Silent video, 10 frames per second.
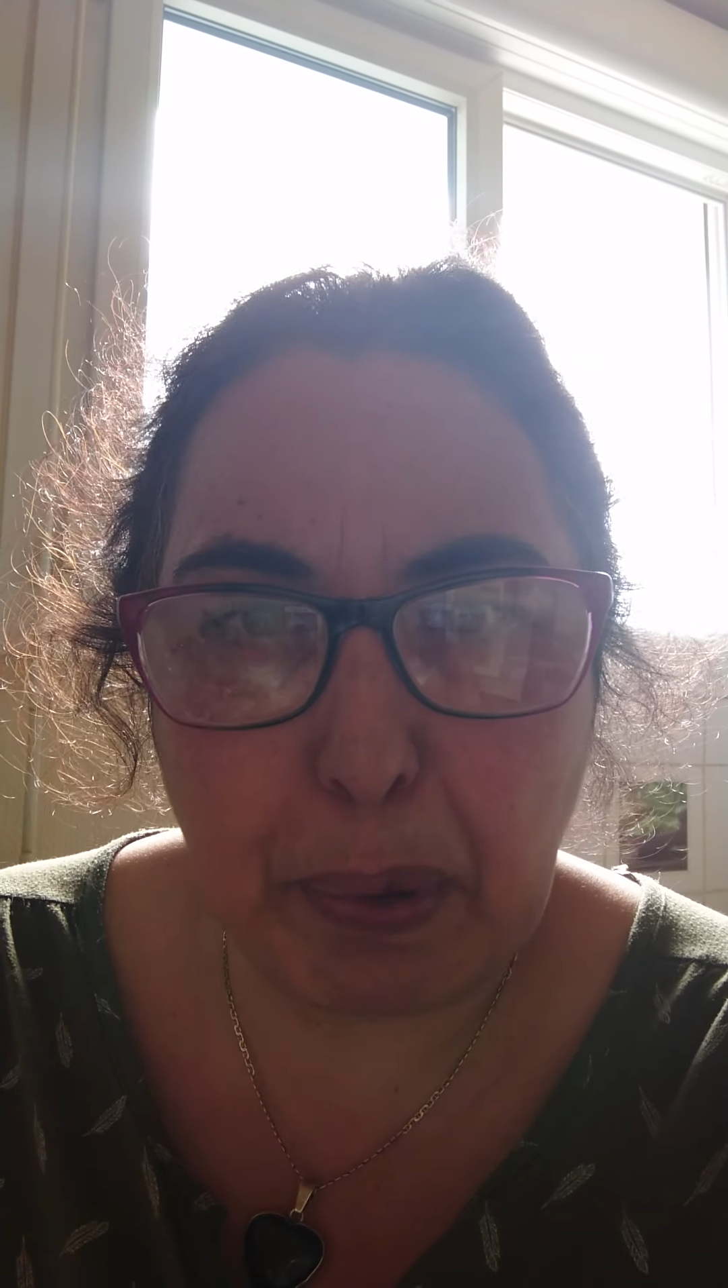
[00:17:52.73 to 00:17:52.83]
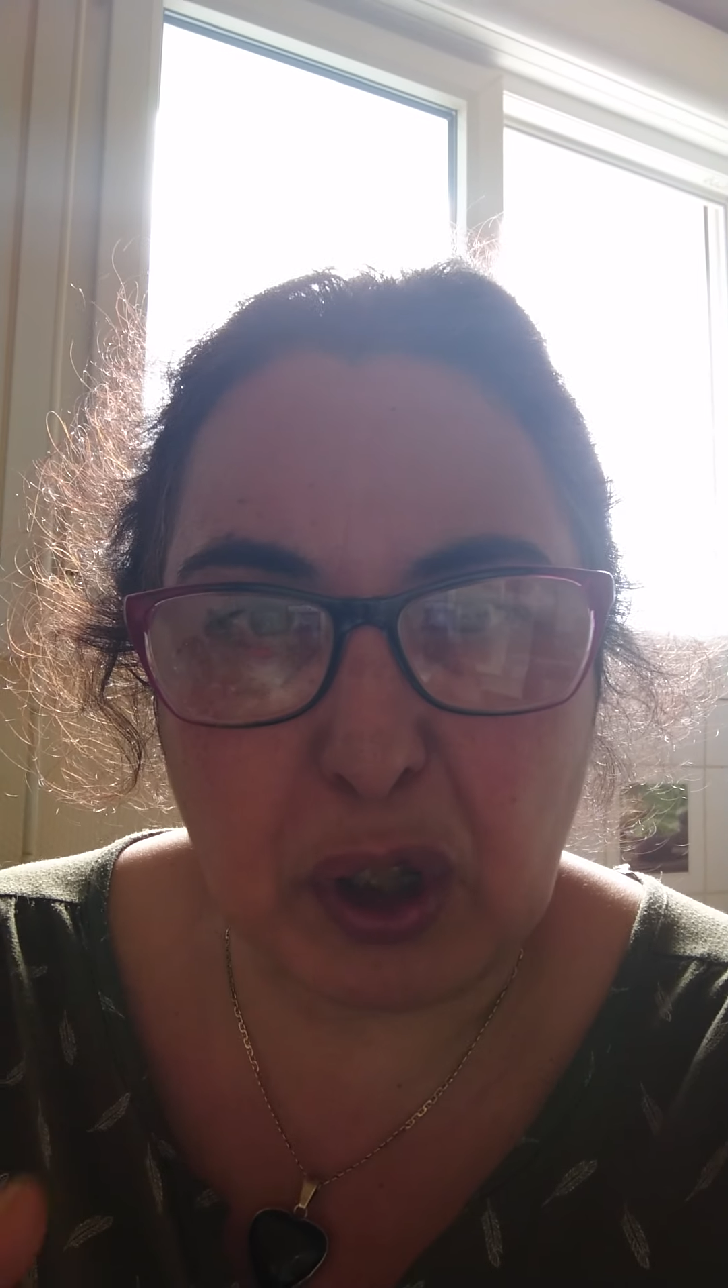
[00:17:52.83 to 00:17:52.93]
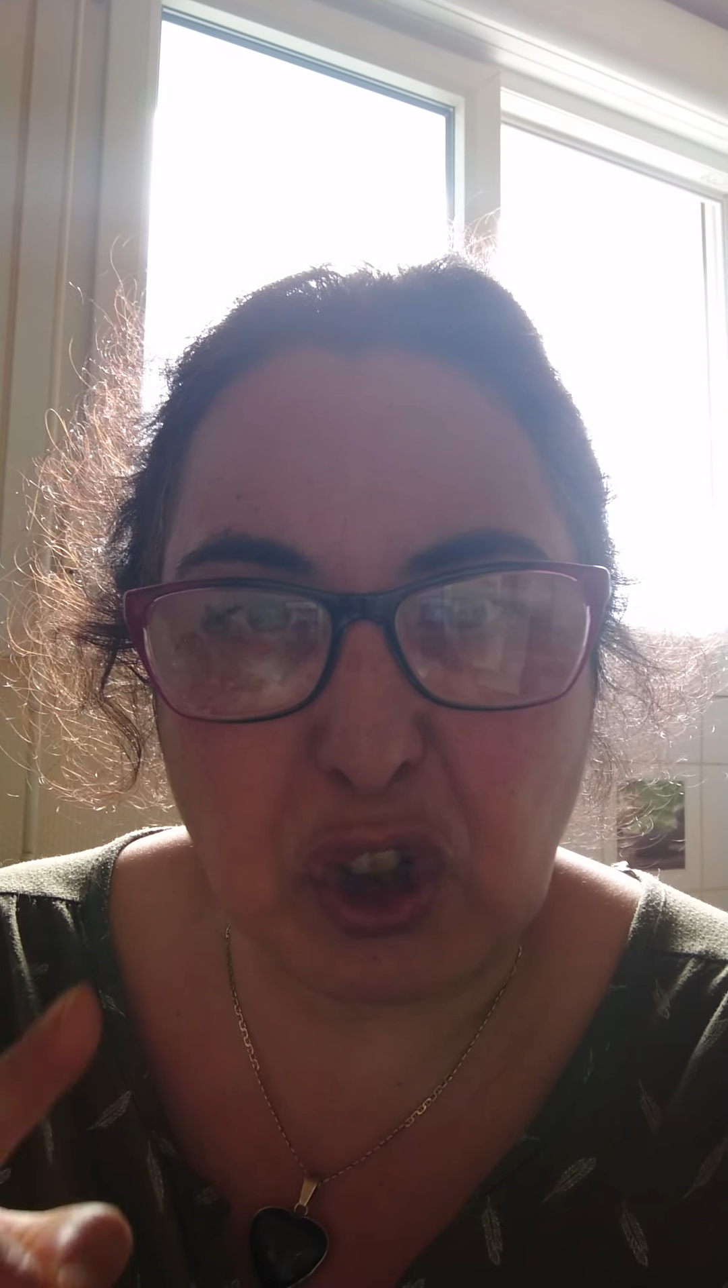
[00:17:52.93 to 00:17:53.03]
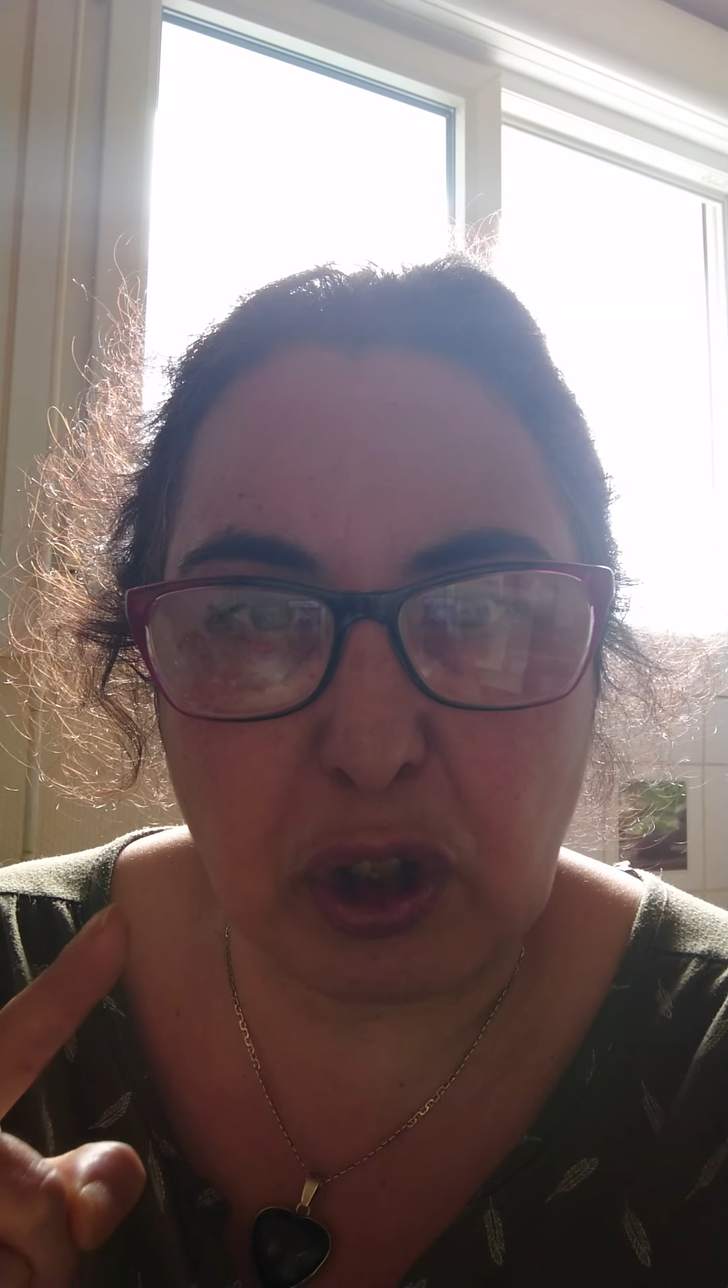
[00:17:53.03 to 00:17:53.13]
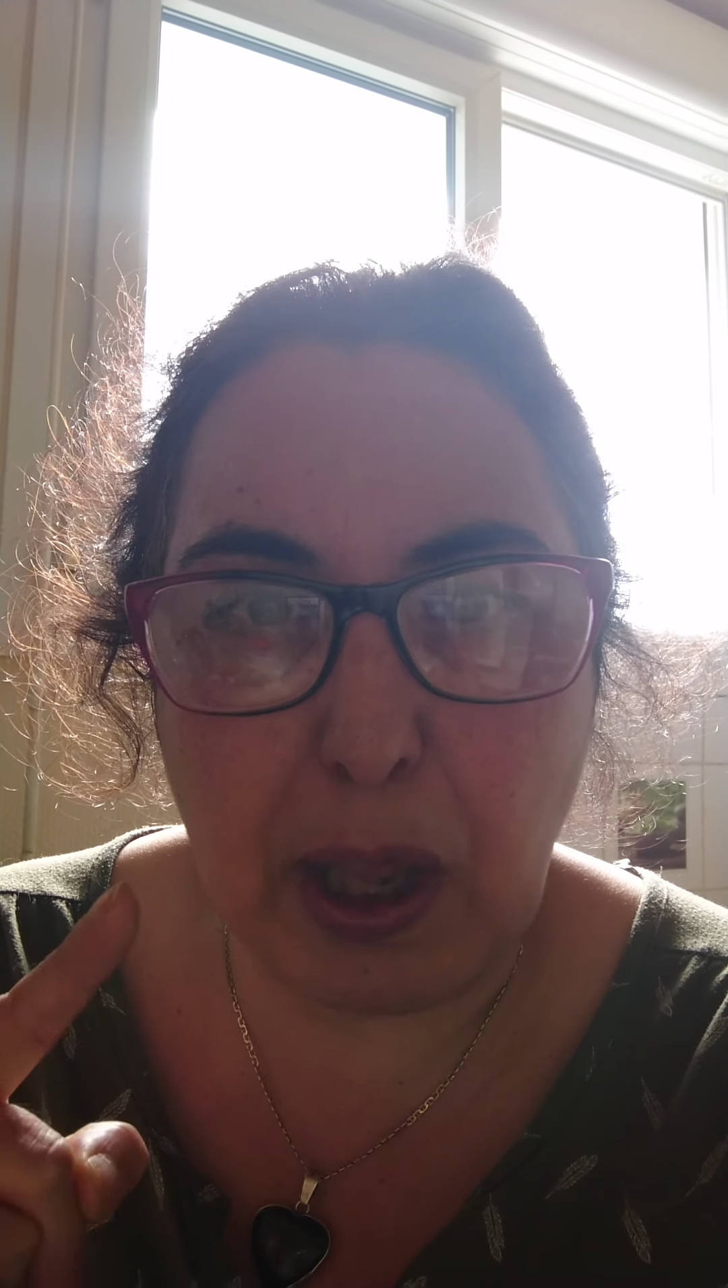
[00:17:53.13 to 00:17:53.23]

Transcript: pour que je